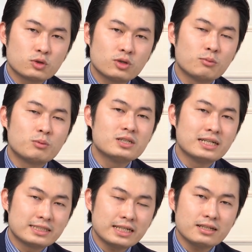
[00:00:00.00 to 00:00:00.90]
tuyên bố một
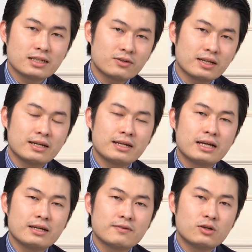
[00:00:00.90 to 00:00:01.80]
người chết thì có thể liên
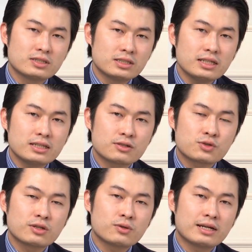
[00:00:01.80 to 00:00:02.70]
hệ với luật sư X theo
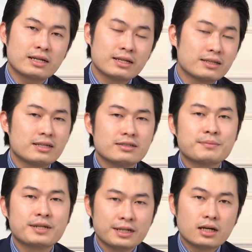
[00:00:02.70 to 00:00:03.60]
số điện thoại đang hiển thị ở
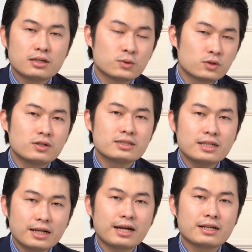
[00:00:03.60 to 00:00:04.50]
trên màn hình. Chúng tôi
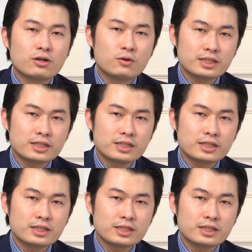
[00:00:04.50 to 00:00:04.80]
rất hân hạnh được hỗ